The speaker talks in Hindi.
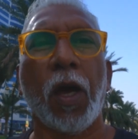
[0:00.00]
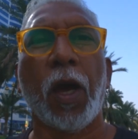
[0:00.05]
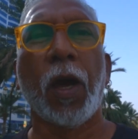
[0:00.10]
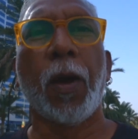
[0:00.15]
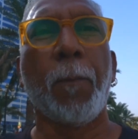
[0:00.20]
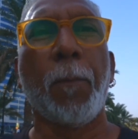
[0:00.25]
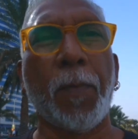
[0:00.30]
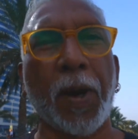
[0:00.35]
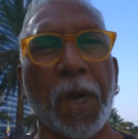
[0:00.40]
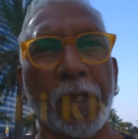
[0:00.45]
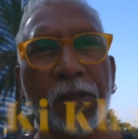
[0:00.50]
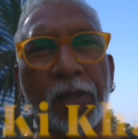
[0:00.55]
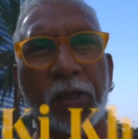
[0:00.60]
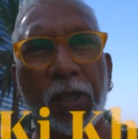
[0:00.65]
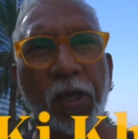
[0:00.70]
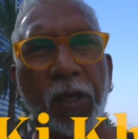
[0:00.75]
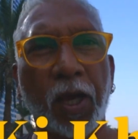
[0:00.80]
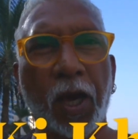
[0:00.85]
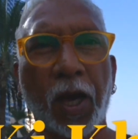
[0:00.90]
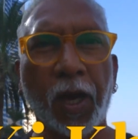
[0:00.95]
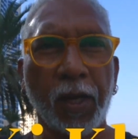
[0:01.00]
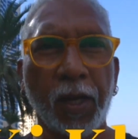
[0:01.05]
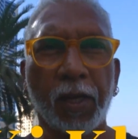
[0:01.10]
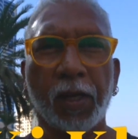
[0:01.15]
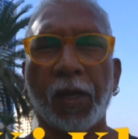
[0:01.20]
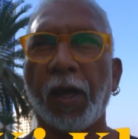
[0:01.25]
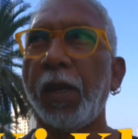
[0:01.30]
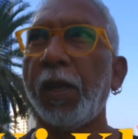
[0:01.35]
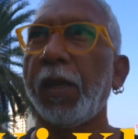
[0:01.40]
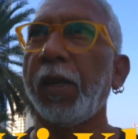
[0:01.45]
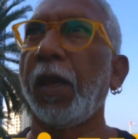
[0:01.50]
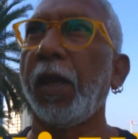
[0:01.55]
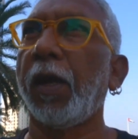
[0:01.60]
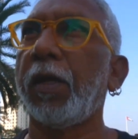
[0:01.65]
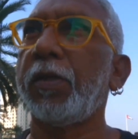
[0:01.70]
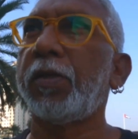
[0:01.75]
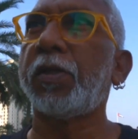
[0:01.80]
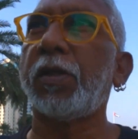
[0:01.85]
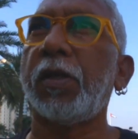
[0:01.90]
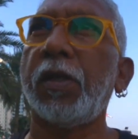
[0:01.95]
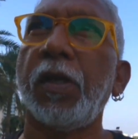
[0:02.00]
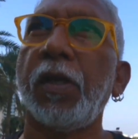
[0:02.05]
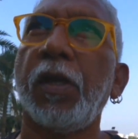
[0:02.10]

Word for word: हम बात की खाल निकालेंगे आज